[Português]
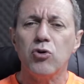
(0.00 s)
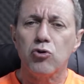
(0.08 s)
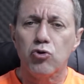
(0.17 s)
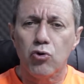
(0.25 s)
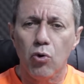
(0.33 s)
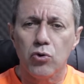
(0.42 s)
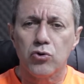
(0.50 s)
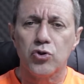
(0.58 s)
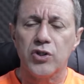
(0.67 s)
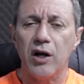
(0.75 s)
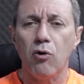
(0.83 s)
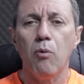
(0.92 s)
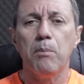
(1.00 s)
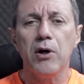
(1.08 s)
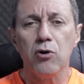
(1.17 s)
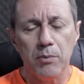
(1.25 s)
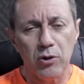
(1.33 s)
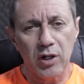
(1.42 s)
todos que
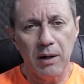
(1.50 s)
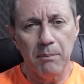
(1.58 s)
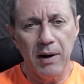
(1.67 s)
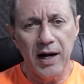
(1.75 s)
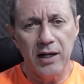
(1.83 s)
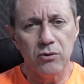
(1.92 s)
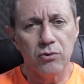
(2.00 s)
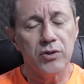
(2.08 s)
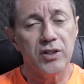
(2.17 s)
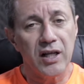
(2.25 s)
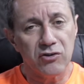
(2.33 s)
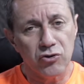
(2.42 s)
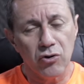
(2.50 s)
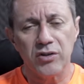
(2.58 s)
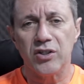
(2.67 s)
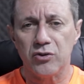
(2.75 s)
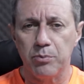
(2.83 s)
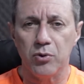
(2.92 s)
acompanham o meu trabalho e das
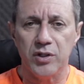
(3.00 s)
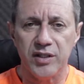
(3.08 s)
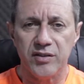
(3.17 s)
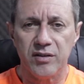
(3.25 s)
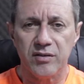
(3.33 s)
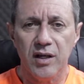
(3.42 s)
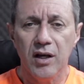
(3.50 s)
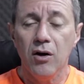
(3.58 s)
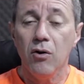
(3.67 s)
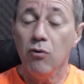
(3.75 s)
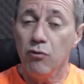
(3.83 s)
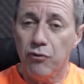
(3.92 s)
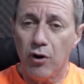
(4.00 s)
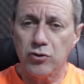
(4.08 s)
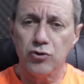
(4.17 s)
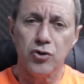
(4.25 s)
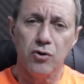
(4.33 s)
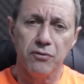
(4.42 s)
nossas polícias um voto
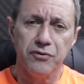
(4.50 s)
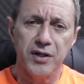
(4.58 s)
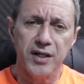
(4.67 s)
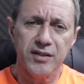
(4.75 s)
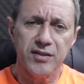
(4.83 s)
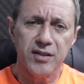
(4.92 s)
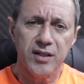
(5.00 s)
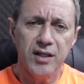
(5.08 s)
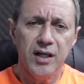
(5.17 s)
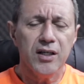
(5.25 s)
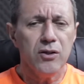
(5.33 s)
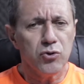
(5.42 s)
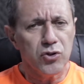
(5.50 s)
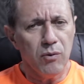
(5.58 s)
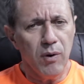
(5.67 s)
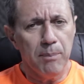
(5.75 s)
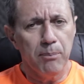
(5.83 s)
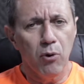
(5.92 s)
de confiança e o seu
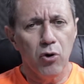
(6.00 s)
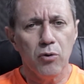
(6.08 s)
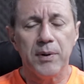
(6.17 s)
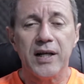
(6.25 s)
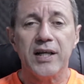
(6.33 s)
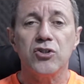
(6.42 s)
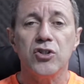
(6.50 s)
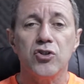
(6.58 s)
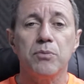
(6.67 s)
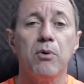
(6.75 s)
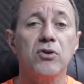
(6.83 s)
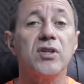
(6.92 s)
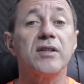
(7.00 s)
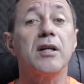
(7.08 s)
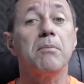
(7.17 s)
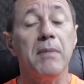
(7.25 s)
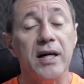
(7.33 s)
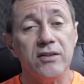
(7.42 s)
apoio para que a gente possa ter
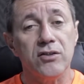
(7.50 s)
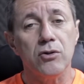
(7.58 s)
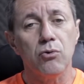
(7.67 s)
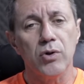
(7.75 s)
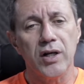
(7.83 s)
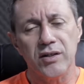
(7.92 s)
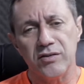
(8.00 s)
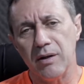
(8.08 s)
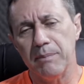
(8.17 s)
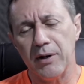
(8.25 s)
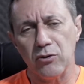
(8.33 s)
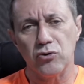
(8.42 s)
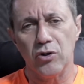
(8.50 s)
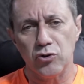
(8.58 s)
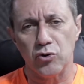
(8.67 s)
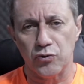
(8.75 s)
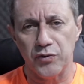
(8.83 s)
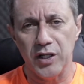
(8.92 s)
mais segurança para os
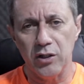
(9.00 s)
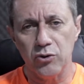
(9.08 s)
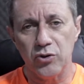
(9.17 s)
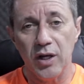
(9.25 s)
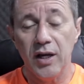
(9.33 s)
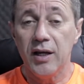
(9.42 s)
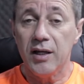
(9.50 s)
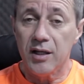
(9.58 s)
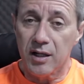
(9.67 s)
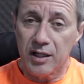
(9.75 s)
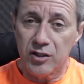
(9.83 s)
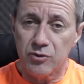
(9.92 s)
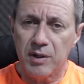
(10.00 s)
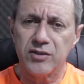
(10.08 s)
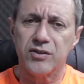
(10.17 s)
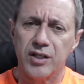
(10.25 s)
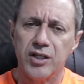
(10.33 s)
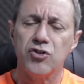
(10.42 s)
nossos filhos e leis
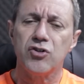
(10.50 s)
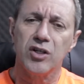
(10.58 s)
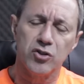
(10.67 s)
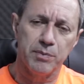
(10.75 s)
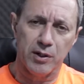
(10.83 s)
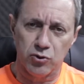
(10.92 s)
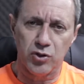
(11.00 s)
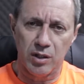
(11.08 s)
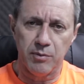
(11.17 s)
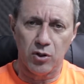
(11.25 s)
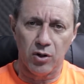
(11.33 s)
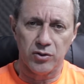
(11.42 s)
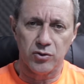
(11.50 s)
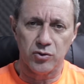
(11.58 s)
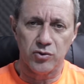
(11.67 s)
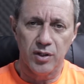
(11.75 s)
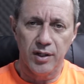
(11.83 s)
mais rígidas para os criminosos.